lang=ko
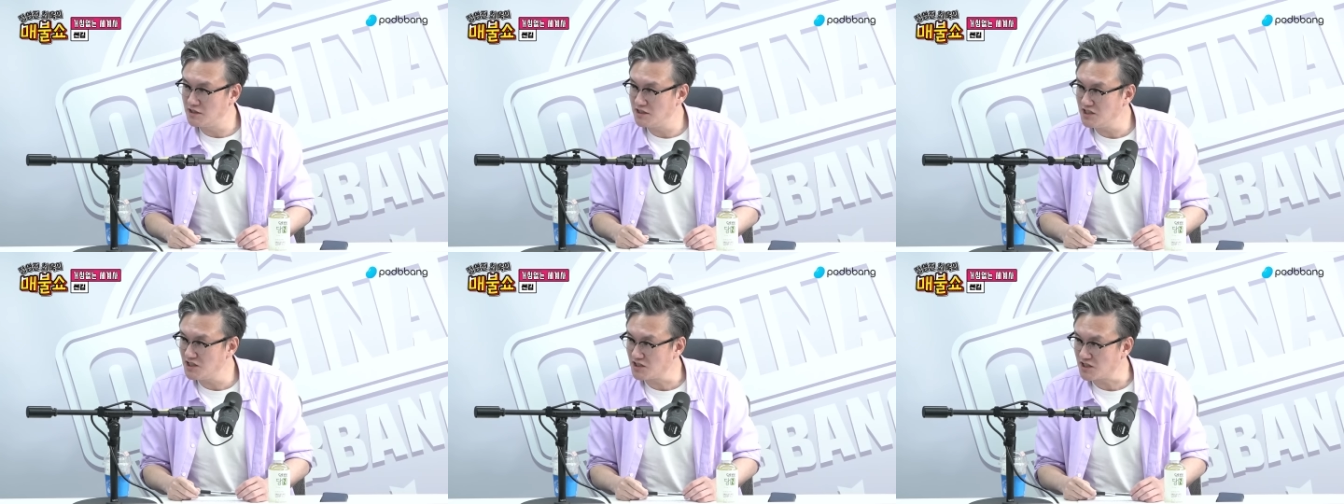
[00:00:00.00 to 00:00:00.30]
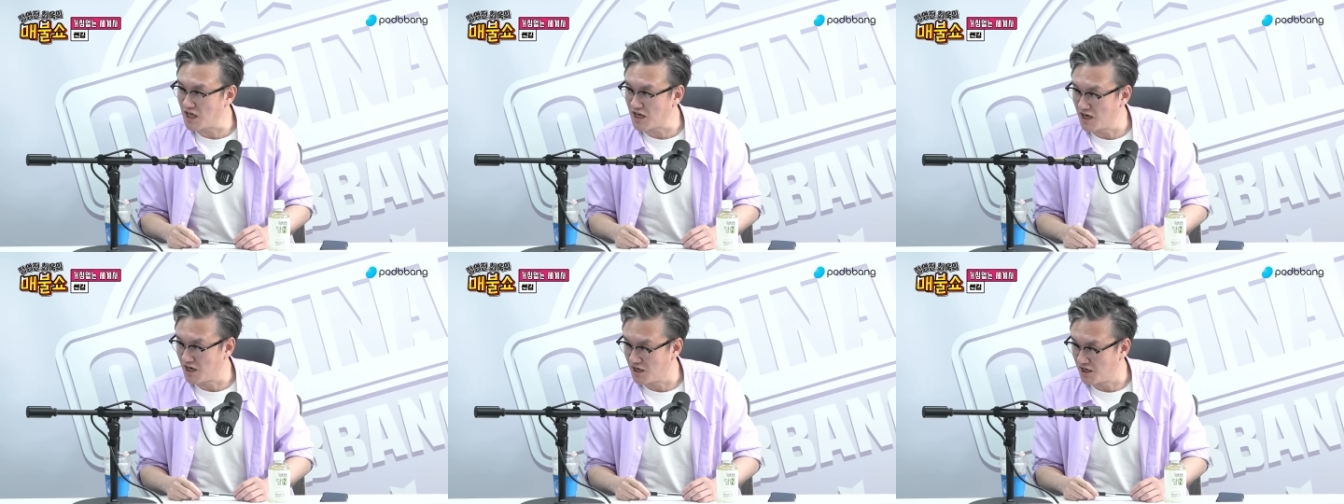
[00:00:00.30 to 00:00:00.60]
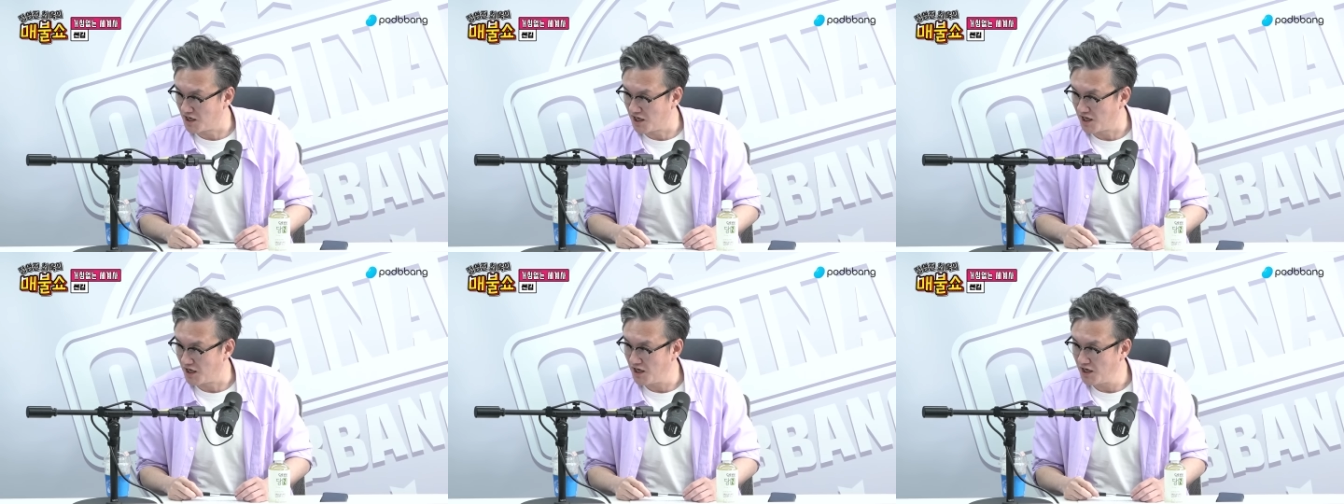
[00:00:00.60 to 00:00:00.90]
찢어지게
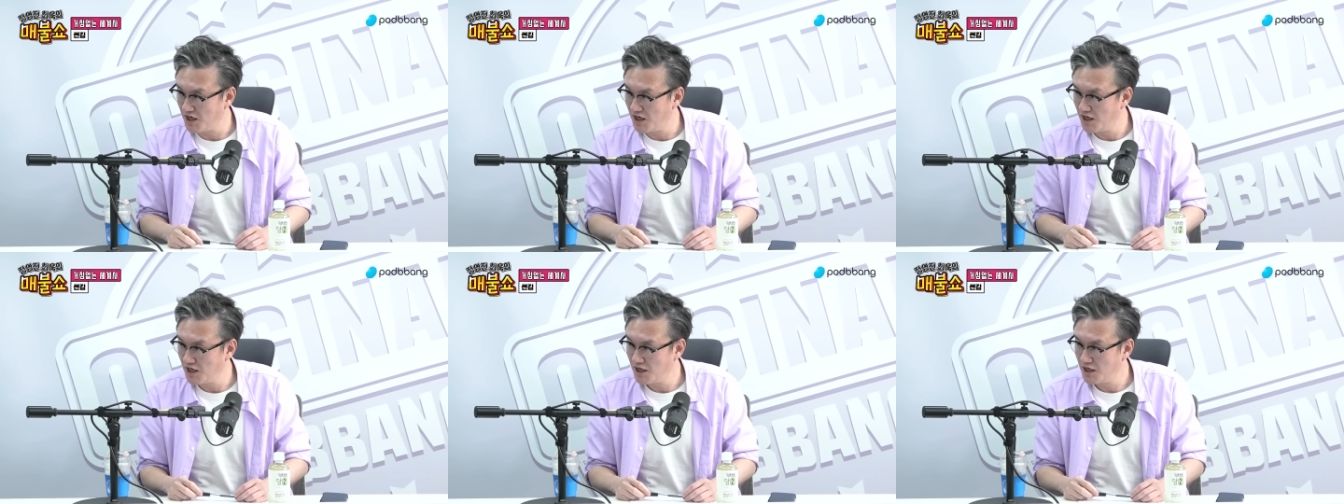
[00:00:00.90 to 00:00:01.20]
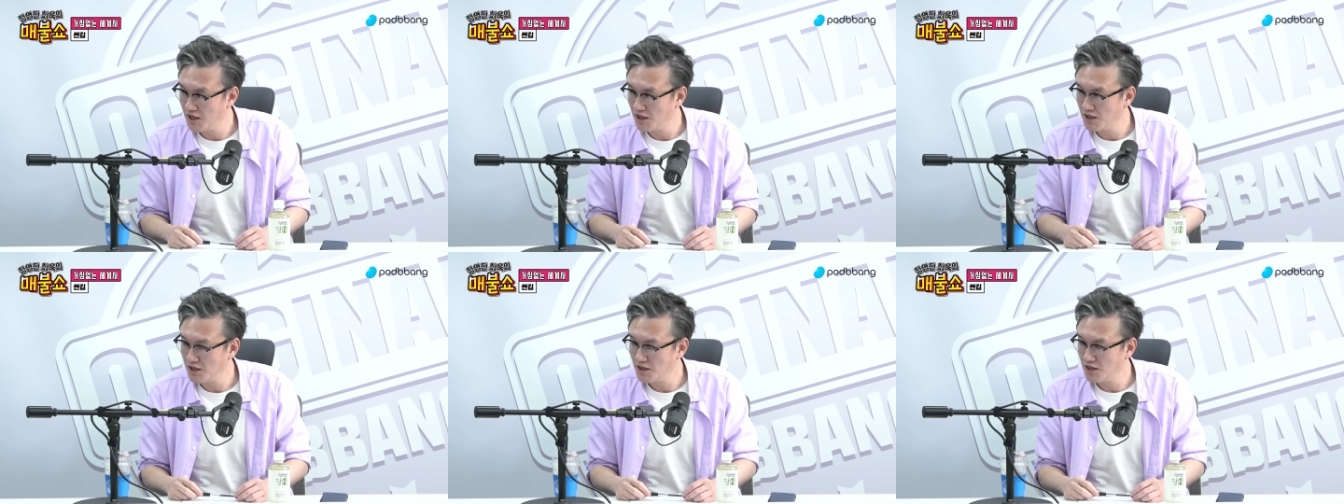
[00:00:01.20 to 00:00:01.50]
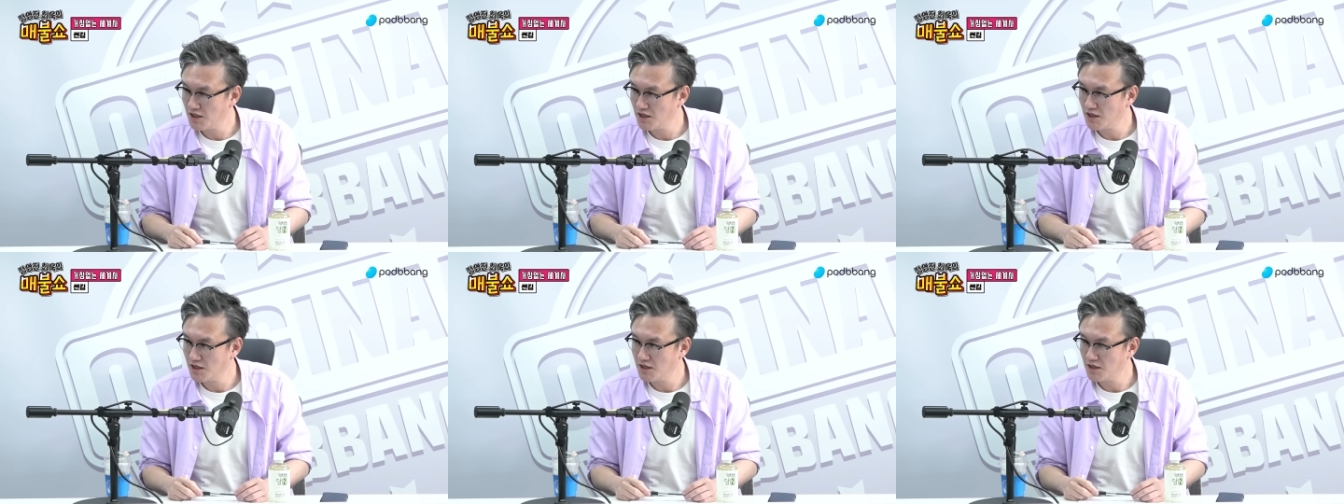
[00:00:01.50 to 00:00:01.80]
가난하게.
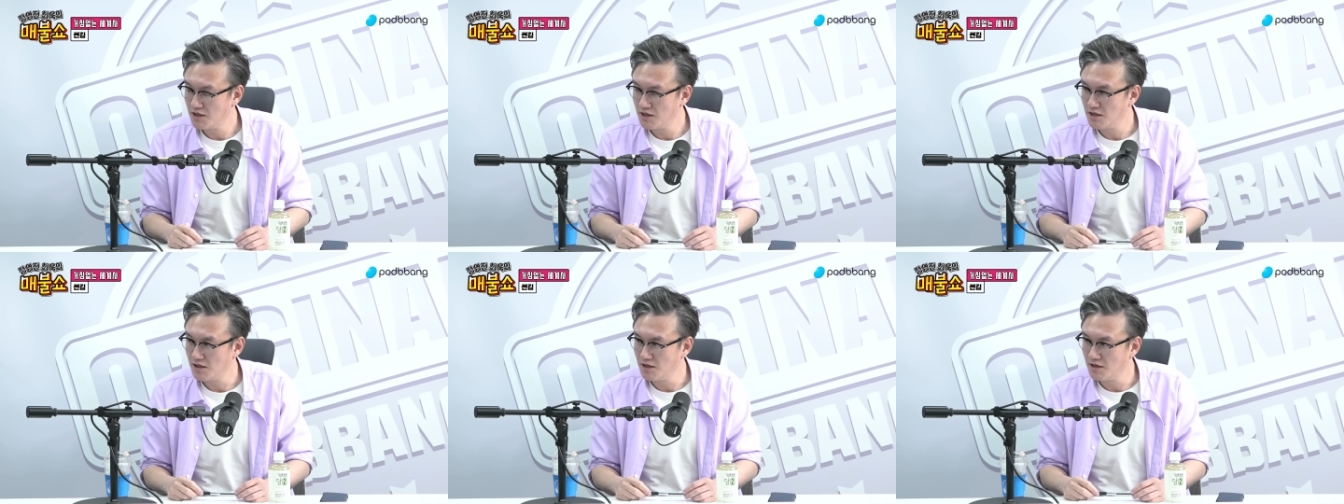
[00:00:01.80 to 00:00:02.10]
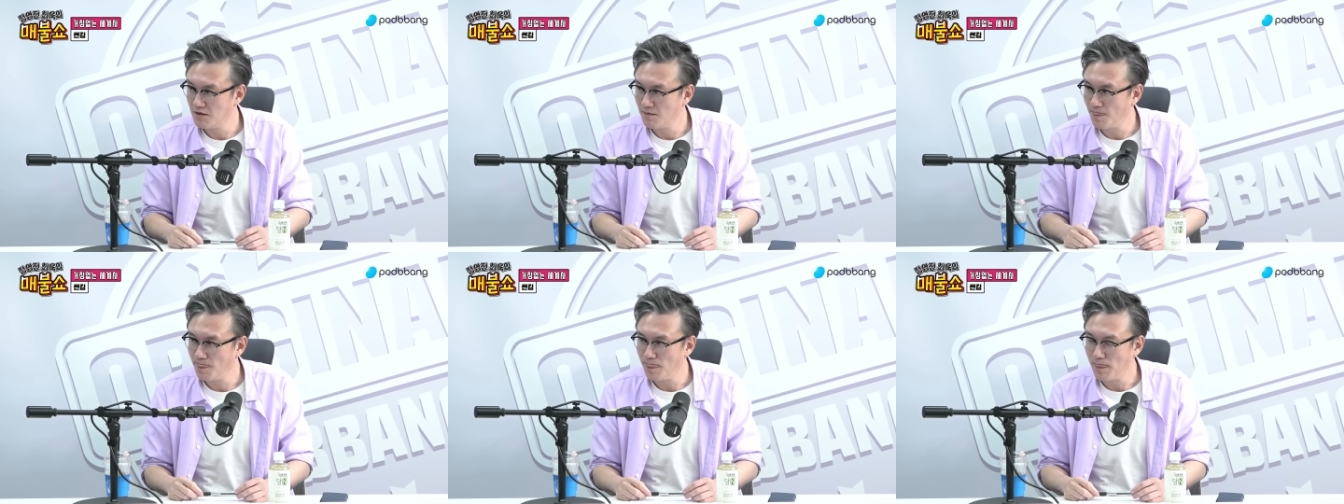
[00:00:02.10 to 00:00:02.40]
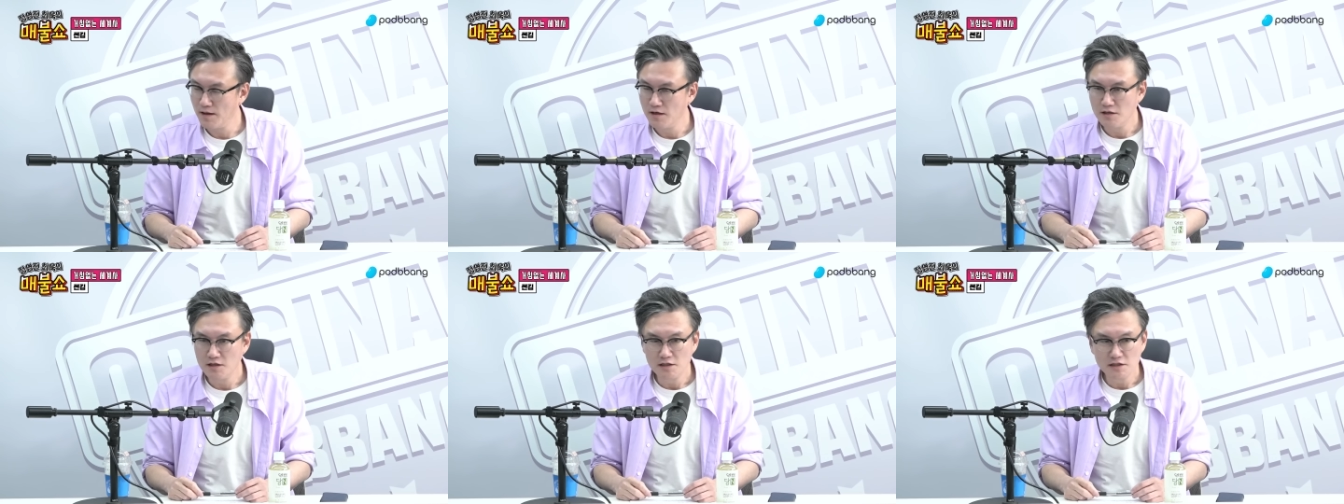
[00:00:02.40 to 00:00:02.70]
러시아 가난해.
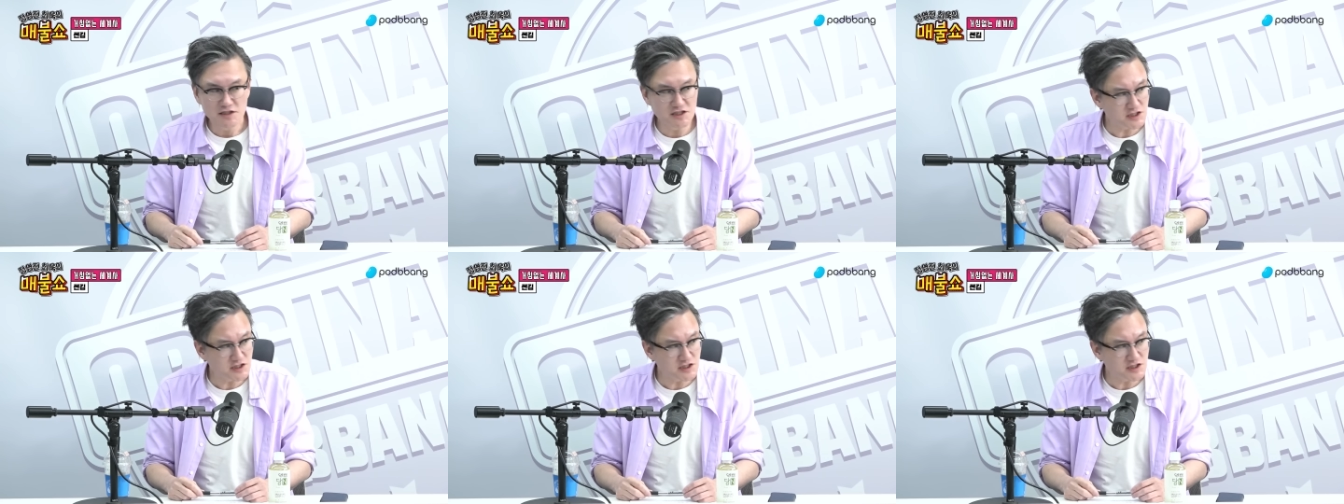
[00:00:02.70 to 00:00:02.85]
네.